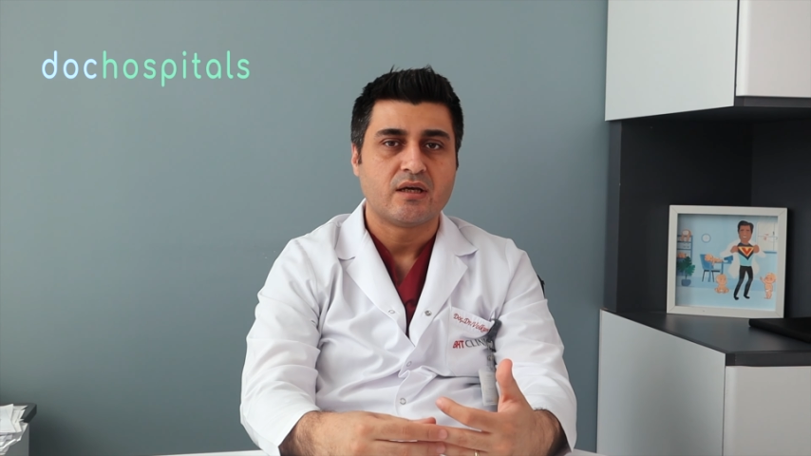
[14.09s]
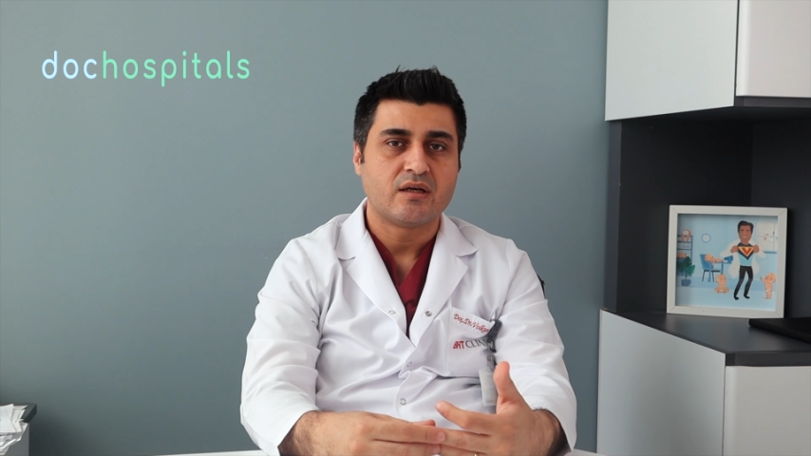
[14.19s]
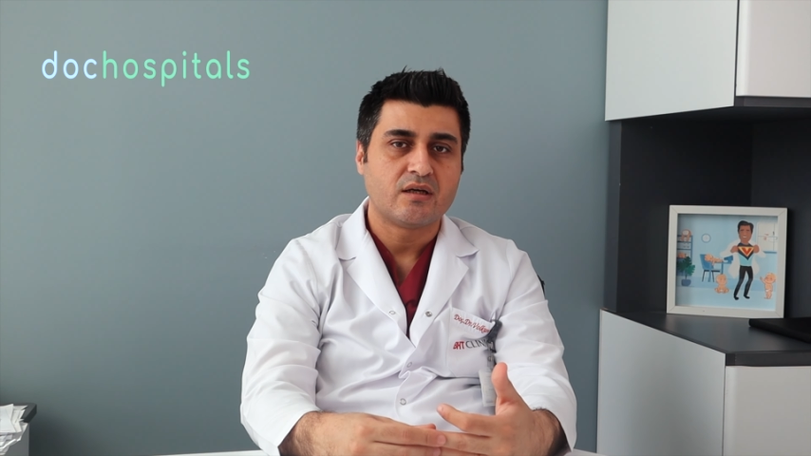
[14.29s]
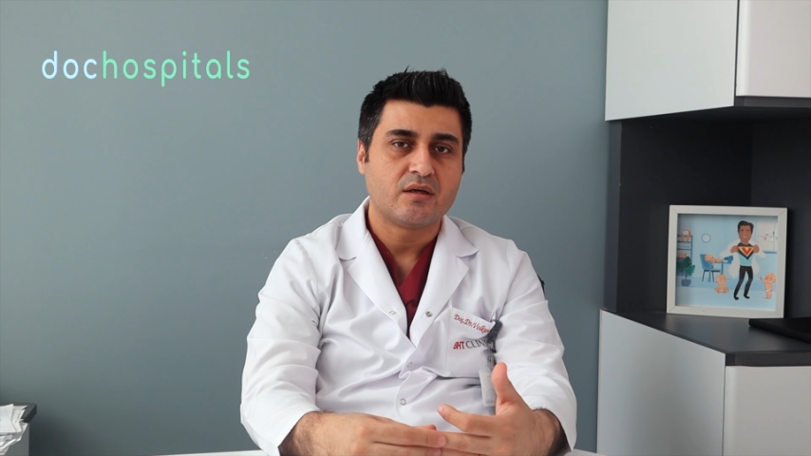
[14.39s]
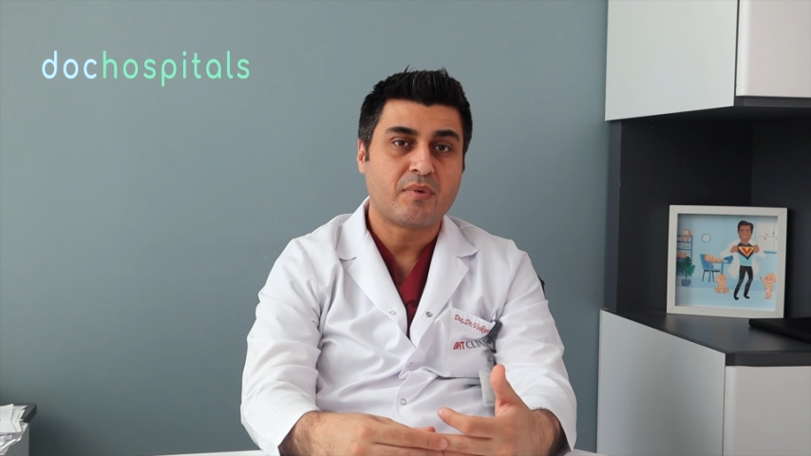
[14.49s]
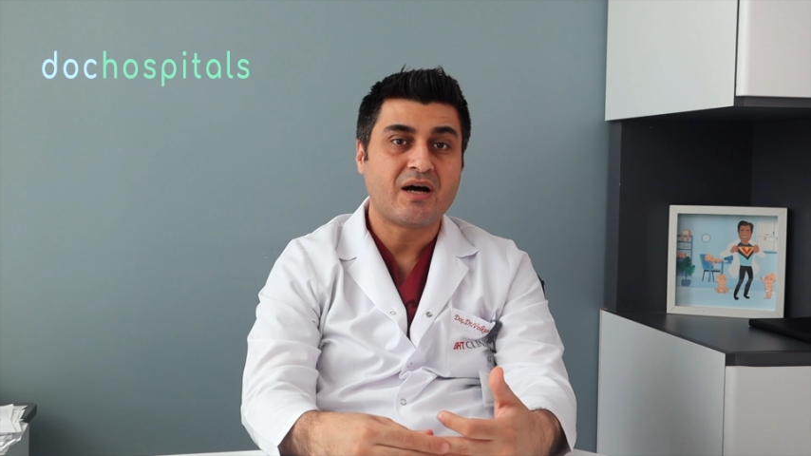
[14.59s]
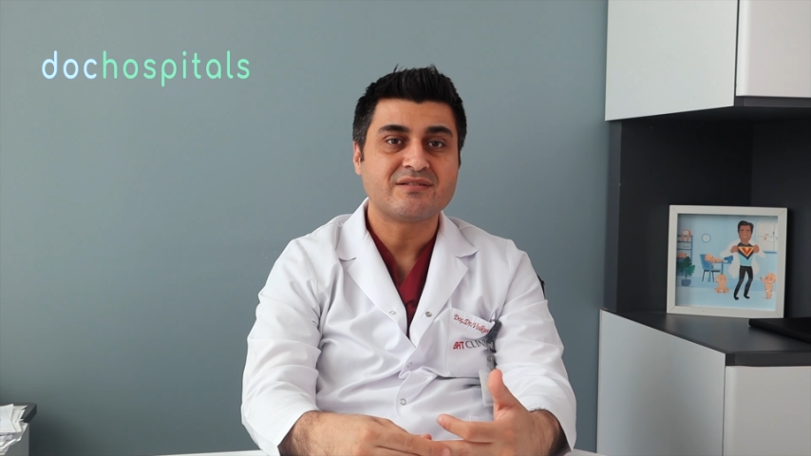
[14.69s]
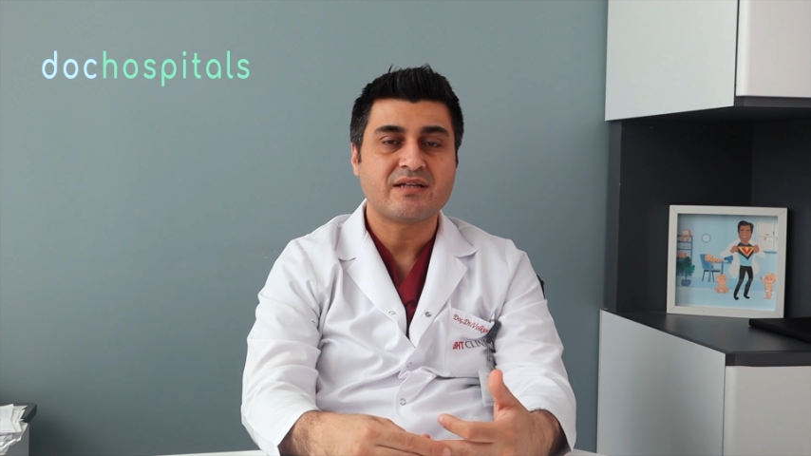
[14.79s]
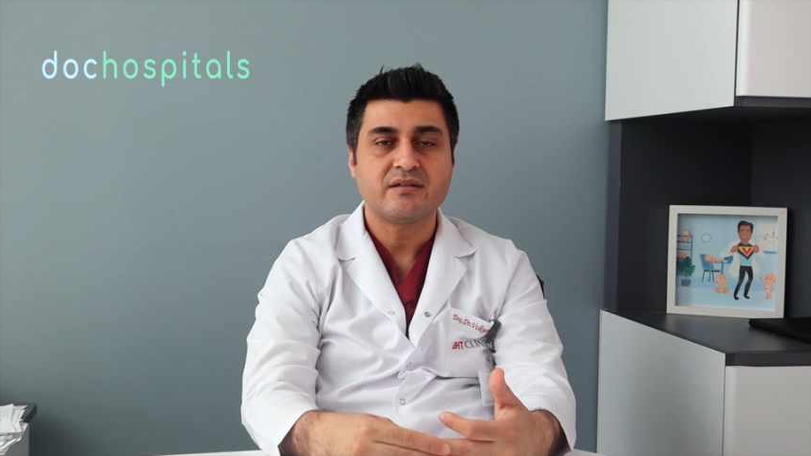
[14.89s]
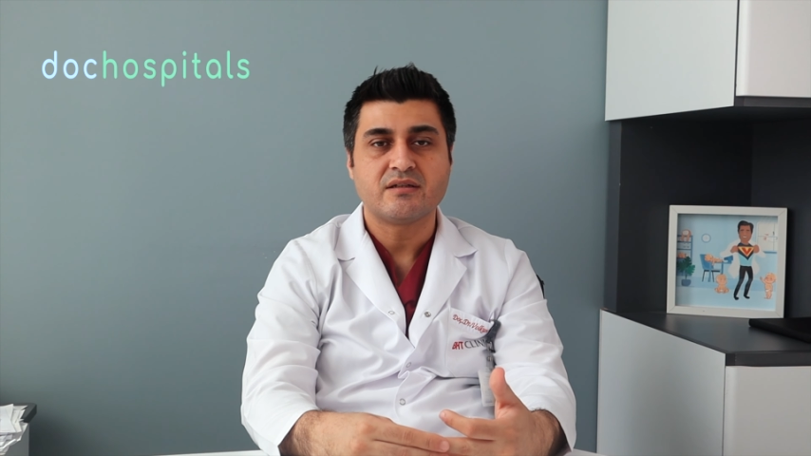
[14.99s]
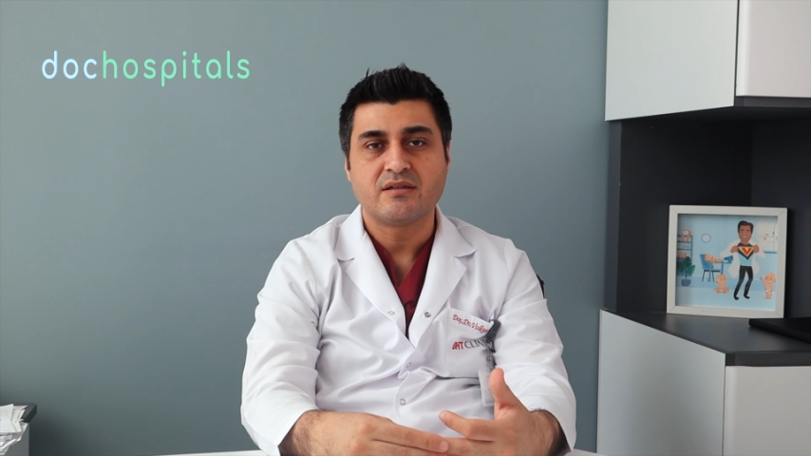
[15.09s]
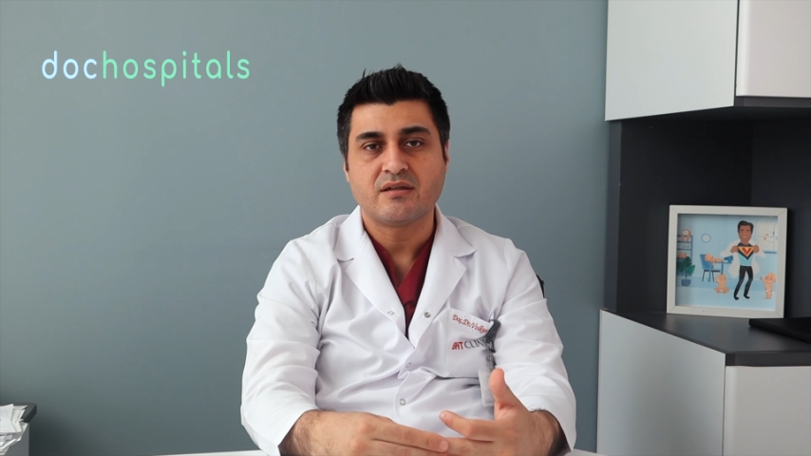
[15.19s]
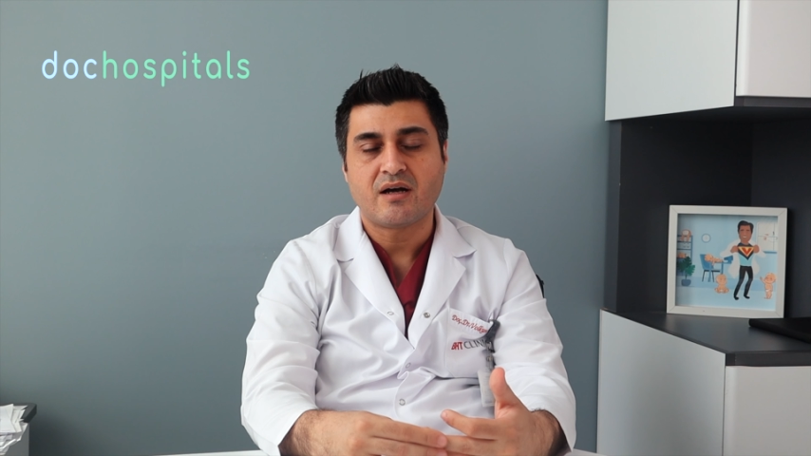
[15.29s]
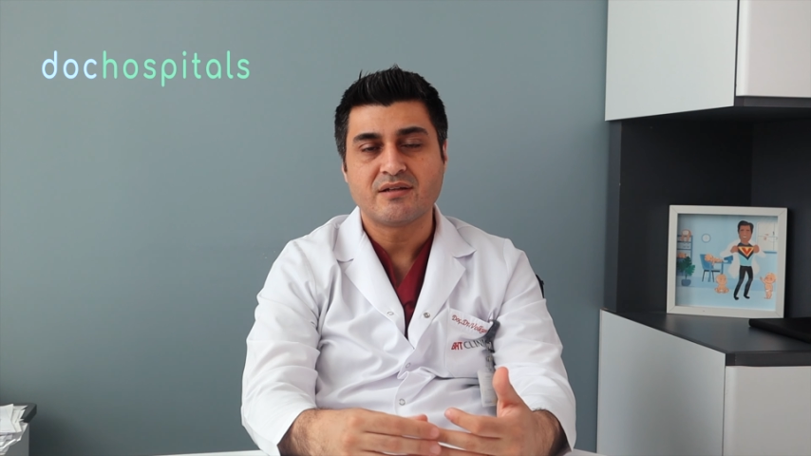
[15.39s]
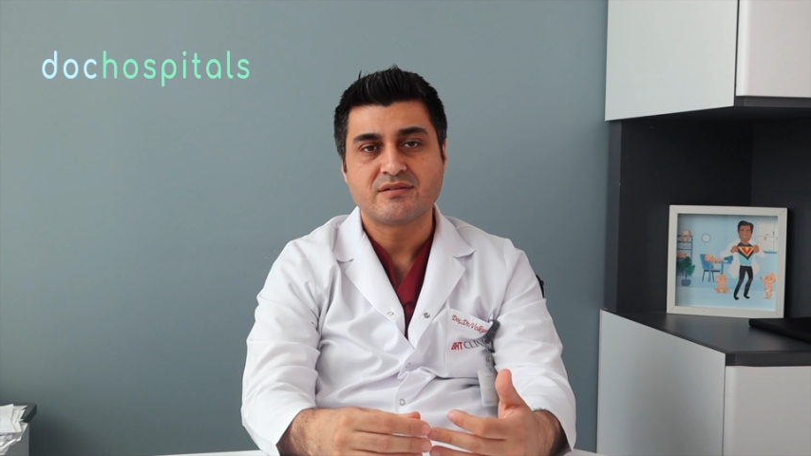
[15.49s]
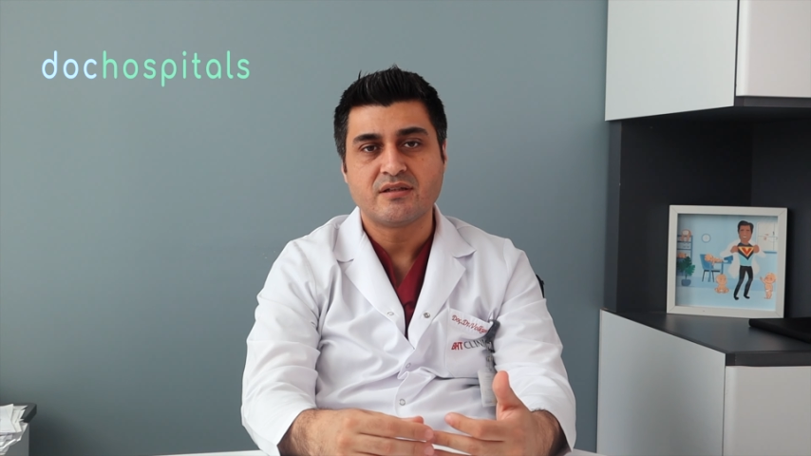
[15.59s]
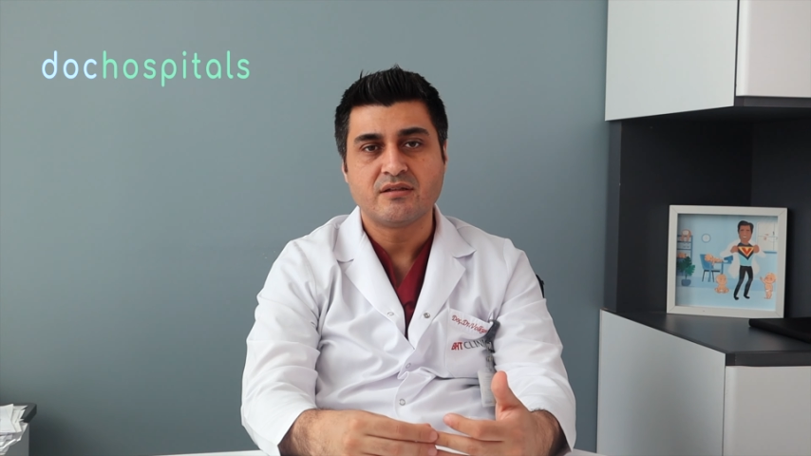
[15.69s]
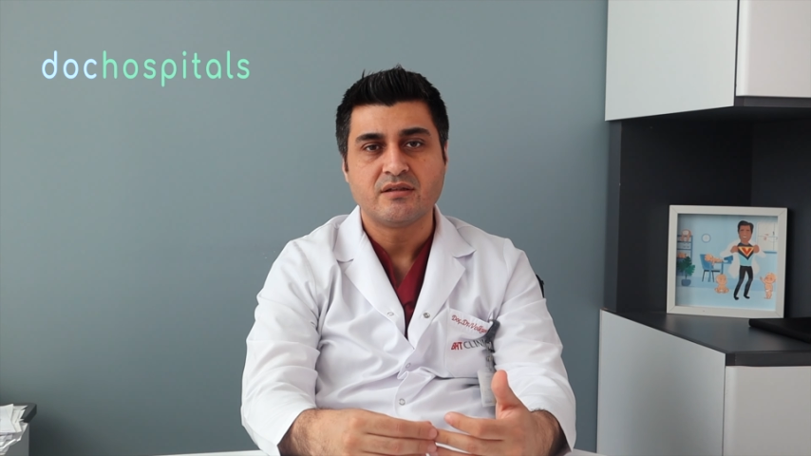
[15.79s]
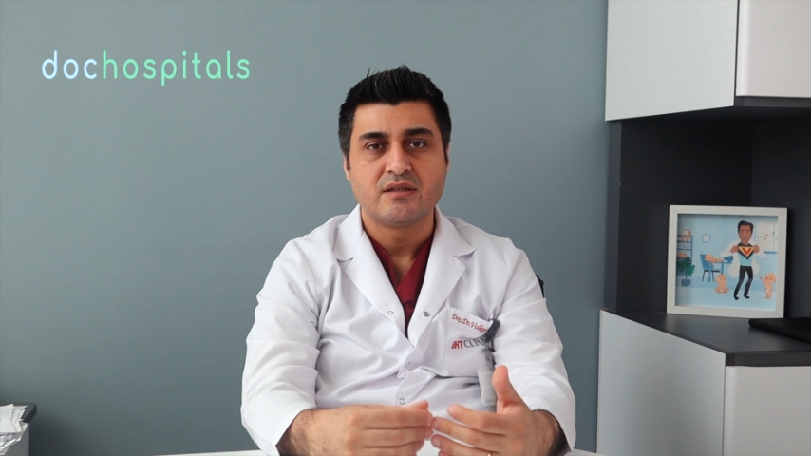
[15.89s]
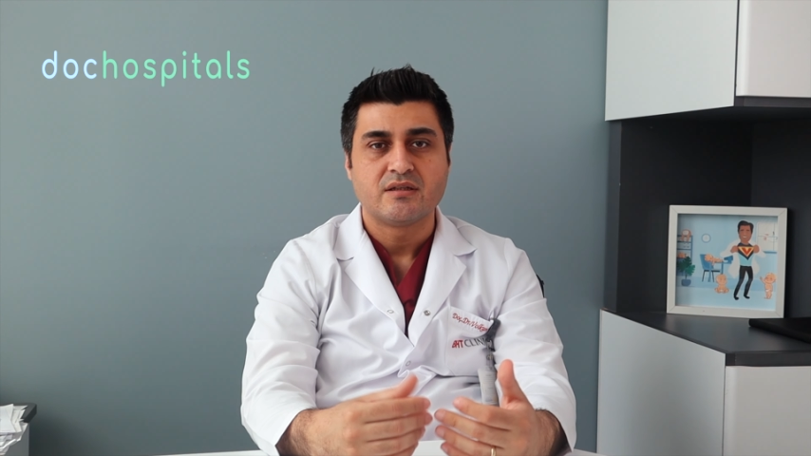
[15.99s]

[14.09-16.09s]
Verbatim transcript: e, bazen e, hastanın